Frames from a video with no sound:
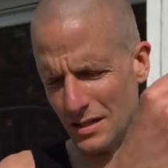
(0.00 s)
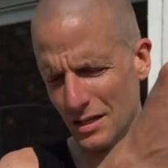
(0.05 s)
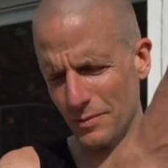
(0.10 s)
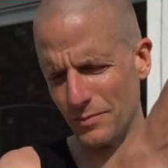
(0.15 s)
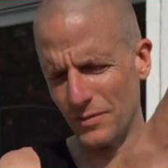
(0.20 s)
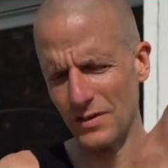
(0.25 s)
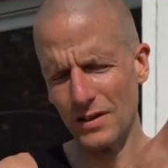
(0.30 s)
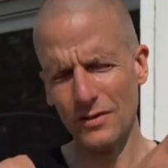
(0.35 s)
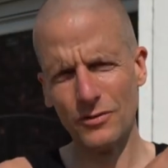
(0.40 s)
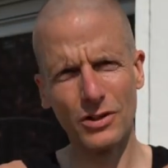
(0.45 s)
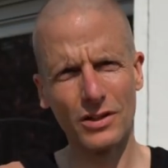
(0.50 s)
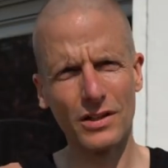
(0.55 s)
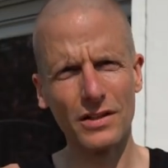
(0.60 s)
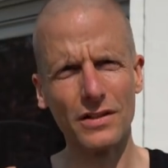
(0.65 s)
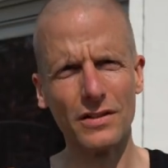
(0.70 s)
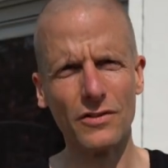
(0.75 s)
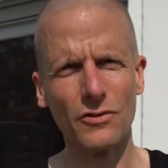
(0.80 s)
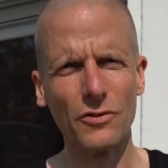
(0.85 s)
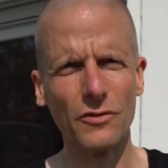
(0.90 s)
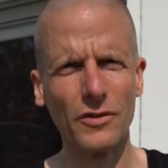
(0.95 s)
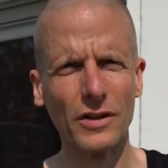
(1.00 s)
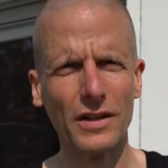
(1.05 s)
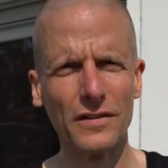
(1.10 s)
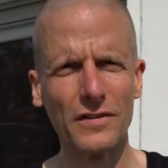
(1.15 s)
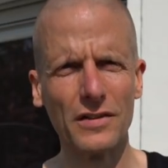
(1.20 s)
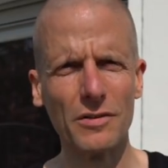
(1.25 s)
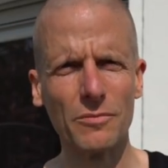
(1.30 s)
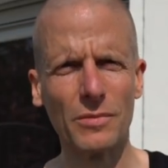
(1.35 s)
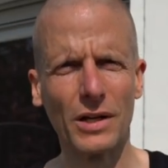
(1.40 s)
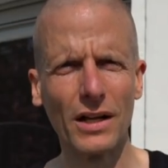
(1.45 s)
gibt es hier wirklich einen
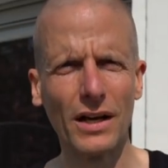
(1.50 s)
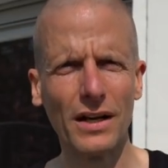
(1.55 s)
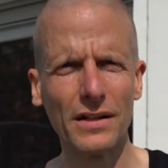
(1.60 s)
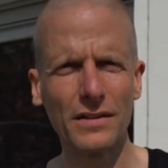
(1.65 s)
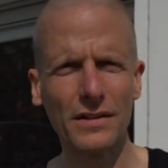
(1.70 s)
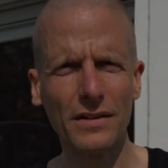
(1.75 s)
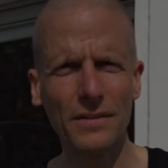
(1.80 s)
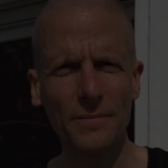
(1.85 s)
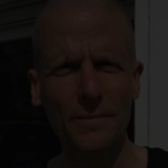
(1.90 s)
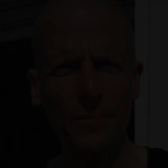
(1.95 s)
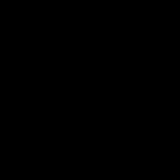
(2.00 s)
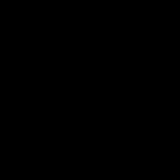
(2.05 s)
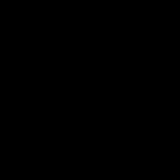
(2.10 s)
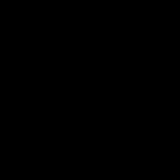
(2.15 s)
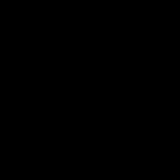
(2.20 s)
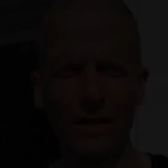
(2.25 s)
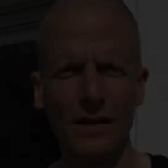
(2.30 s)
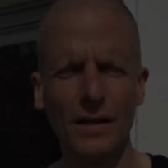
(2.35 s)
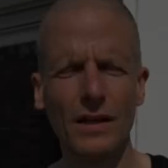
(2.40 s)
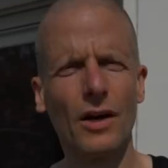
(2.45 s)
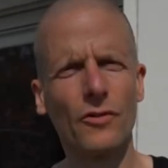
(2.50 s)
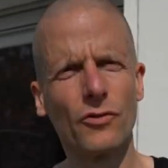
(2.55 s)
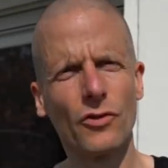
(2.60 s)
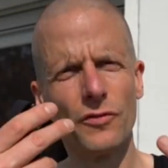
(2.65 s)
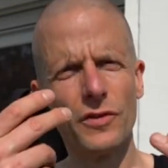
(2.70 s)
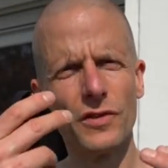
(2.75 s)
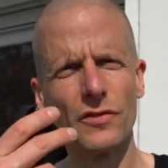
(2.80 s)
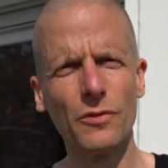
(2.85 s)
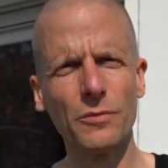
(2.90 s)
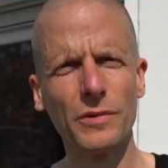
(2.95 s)
zuverlässigen Begleiter. Ja, so
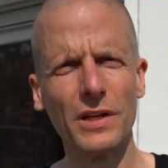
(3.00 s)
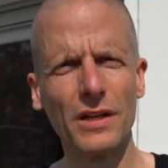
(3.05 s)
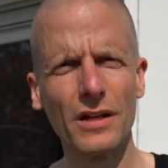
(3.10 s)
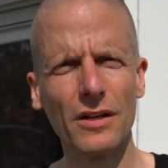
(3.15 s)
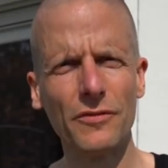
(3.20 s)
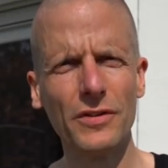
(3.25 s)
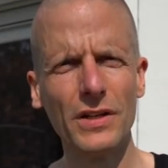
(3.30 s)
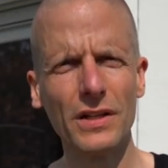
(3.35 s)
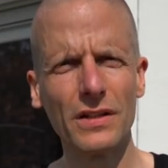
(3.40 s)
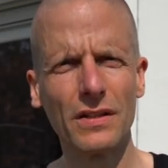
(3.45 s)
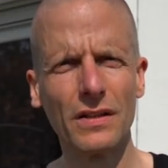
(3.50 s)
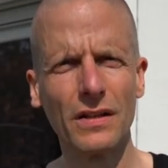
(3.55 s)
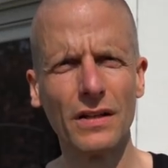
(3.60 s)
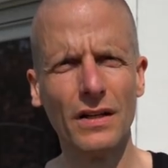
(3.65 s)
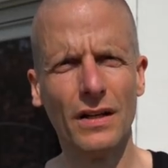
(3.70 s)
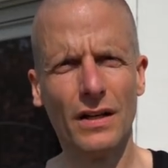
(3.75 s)
viel zum TK Fit.